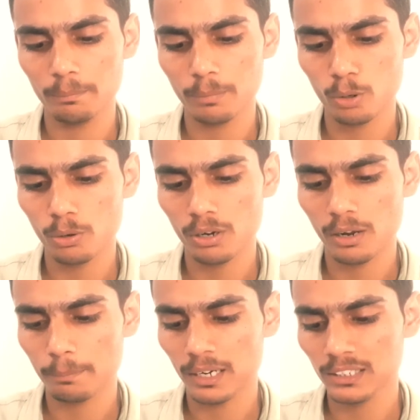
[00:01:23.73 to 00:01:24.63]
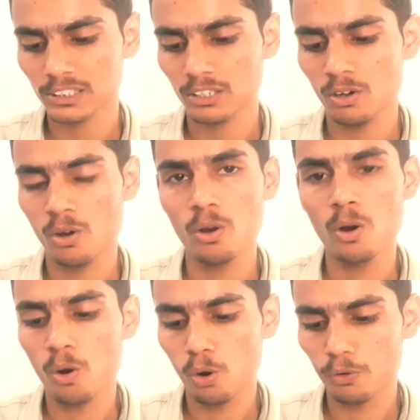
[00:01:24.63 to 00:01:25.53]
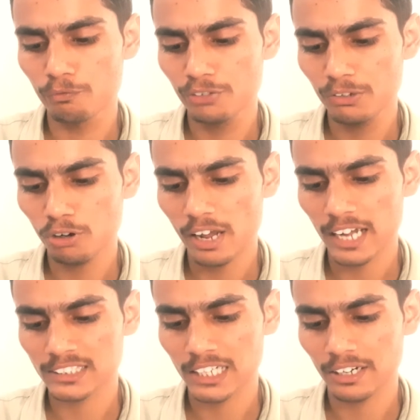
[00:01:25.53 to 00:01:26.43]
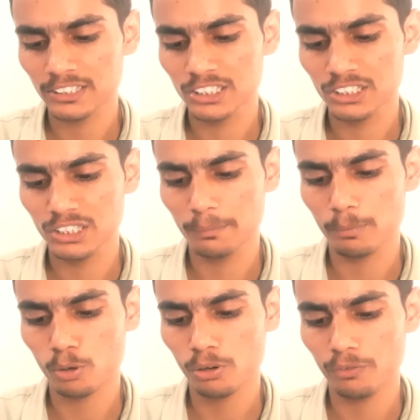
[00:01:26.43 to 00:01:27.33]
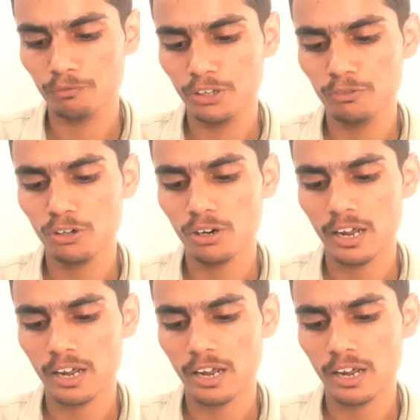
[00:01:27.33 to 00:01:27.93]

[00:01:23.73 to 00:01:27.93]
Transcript: प्रो प्लस और वीवो एक्स सिक्सटी प्रो वीवो